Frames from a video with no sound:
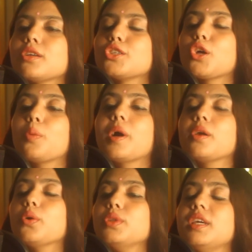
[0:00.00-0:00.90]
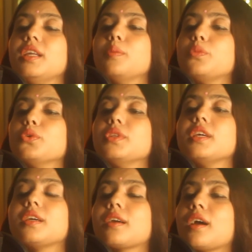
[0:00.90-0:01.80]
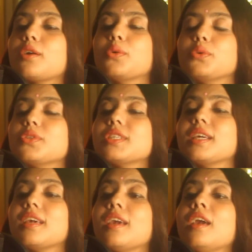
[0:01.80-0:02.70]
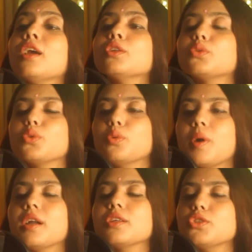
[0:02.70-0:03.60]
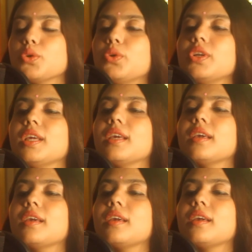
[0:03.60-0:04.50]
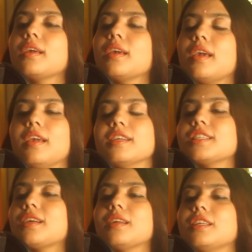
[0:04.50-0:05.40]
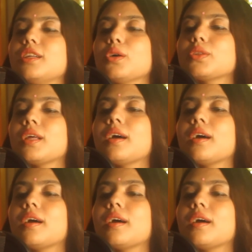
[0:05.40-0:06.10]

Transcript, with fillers: সবাই অধীর প্রতীক্ষা করছে তোমার জন্যে হে স্বাধীনতা